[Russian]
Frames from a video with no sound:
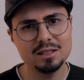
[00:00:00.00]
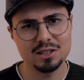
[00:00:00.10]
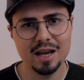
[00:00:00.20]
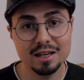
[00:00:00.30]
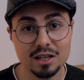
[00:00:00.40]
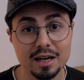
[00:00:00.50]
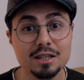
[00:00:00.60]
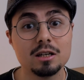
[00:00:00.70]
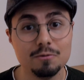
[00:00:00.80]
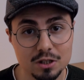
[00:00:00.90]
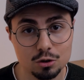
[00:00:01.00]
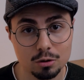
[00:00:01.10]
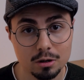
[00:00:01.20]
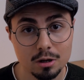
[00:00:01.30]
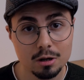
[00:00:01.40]
снять о них
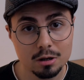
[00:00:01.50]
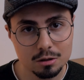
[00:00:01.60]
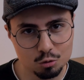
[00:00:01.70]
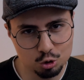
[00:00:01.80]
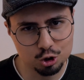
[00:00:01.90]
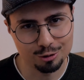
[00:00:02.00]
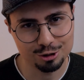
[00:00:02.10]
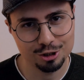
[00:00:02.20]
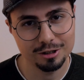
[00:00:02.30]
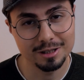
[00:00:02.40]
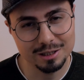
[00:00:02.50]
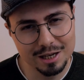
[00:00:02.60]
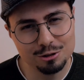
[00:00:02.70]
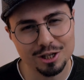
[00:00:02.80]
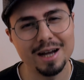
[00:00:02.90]
видео. Ну что ж,
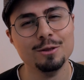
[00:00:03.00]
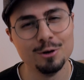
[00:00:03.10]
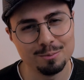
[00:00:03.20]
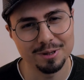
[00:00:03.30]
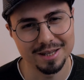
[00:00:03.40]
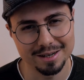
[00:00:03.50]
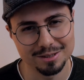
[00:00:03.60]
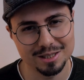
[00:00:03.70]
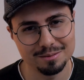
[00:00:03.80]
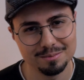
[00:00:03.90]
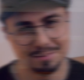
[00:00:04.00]
надеюсь, оно им понравится.